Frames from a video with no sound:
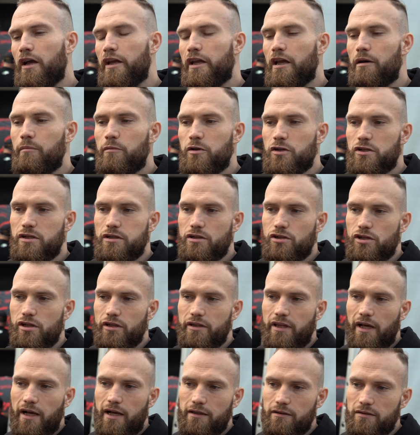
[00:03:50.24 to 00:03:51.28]
Ja myślę, że
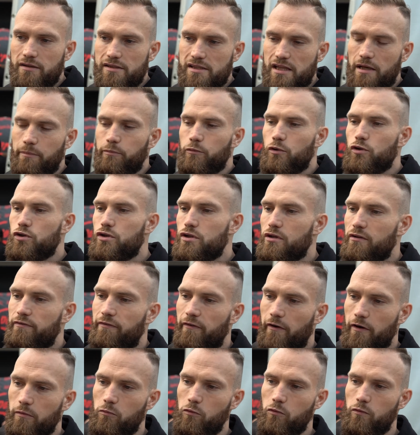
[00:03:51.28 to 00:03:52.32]
taka dostępność tych
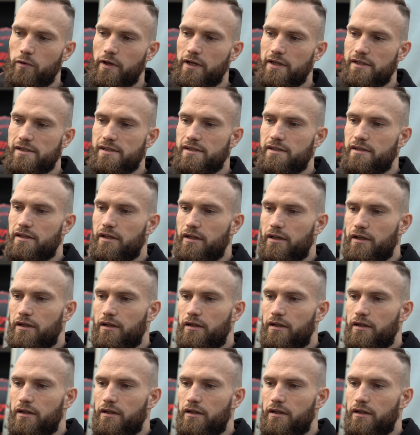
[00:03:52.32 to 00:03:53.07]
formuł jest,